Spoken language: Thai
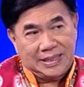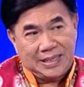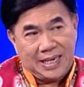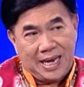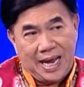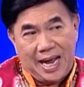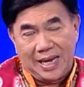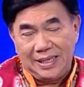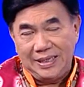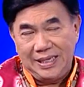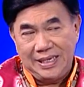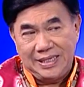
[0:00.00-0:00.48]
ค
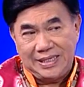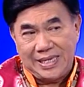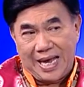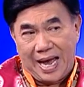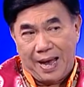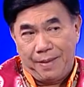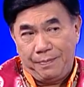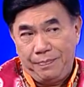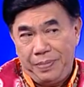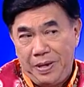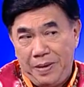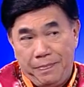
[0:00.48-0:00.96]
รั้งที่สา
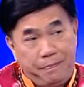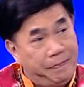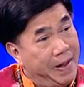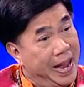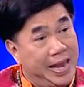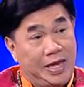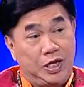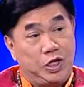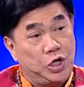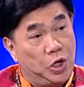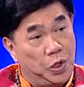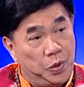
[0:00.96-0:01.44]
มพี่ไป
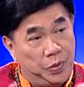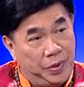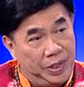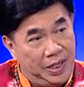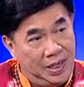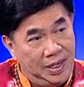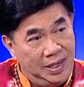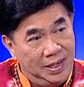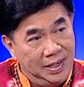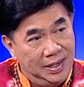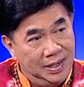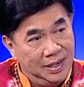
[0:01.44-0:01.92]
ฉลุย
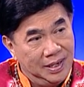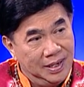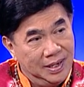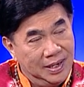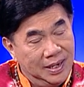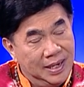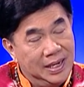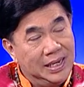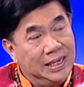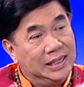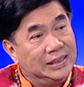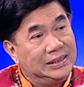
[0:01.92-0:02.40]
ครับ
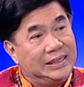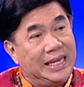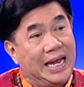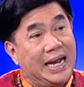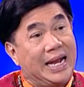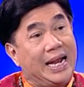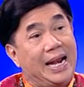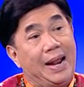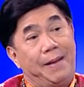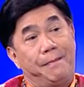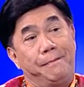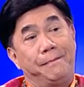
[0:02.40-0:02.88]
แต่
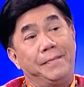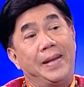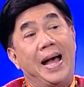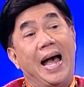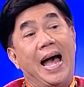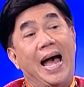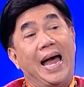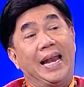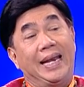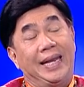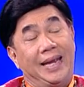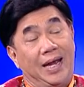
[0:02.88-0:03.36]
กลับมา
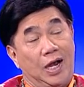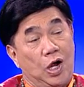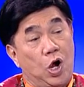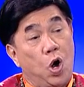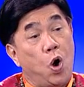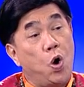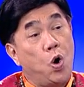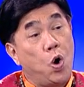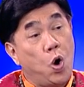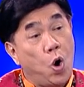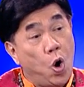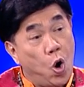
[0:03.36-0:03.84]
เนี่ย
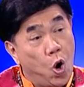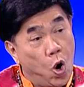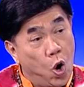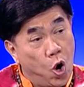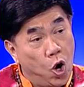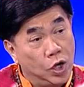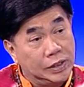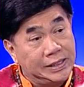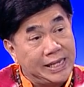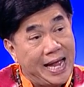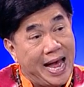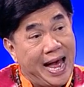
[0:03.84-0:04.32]
เขาขอ
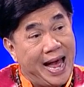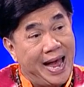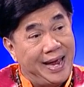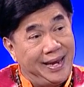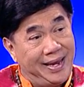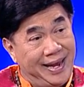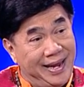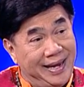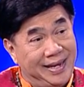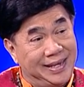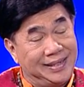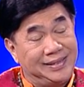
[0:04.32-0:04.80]
ถ่าย
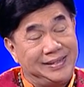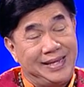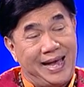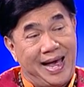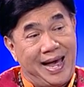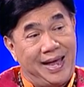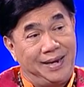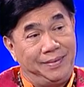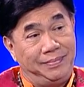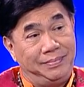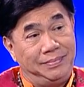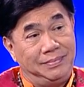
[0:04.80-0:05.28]
เอกสา
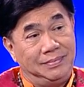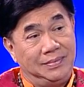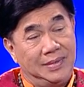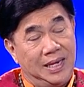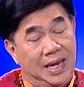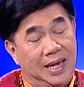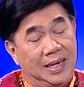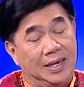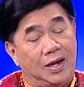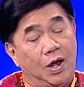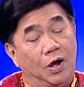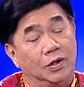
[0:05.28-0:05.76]
ร
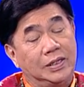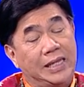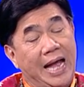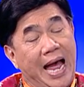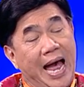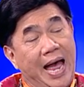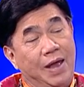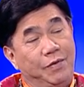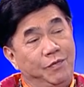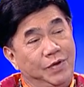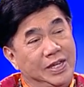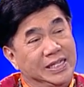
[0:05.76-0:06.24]
ไอ้เขา
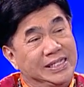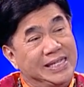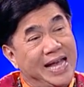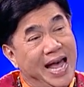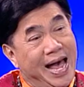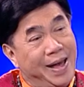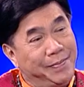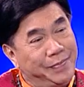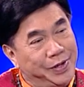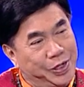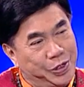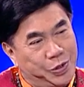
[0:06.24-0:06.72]
ถ่ายวีซ่า
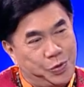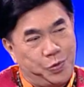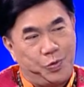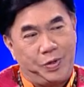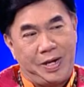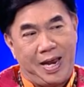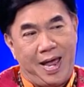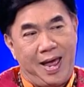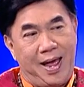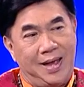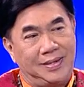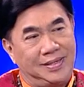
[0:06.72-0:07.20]
พี่ทุก
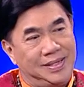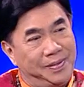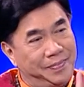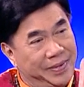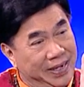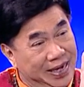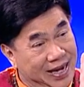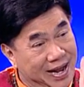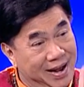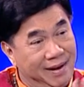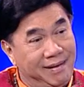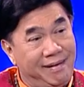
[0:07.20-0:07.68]
หน้าซึ่งเป็
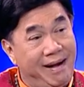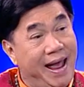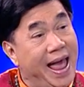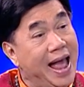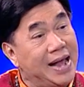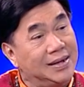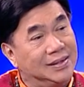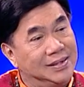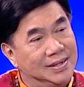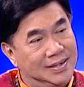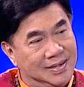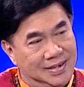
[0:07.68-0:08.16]
นครั้งแรก
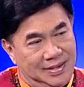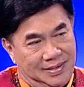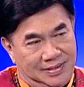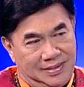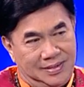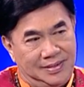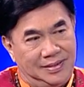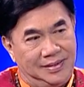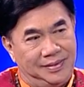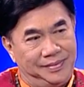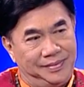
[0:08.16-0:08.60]
ที่เกิดขึ้น